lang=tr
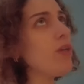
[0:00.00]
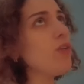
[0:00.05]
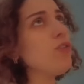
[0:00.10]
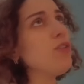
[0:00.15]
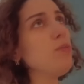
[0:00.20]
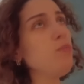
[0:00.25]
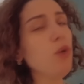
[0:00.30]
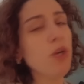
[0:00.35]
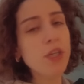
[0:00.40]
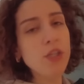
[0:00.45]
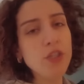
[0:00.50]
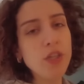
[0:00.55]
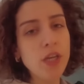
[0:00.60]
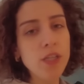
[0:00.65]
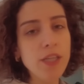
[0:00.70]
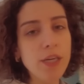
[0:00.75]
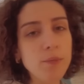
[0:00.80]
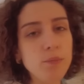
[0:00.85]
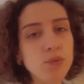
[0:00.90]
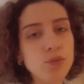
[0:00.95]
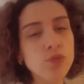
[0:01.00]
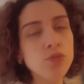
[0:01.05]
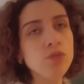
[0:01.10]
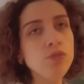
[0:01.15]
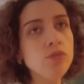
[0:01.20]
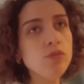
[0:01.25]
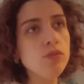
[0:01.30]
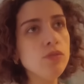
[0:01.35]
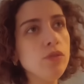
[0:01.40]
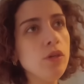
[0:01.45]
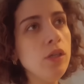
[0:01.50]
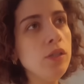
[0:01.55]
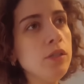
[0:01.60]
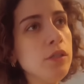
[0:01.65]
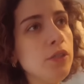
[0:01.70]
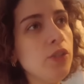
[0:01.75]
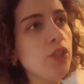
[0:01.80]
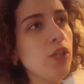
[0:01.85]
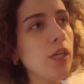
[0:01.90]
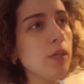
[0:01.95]
Şimdi bu eşyalar bugün
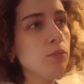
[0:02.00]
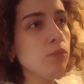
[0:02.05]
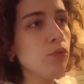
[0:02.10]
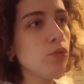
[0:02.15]
alınacak.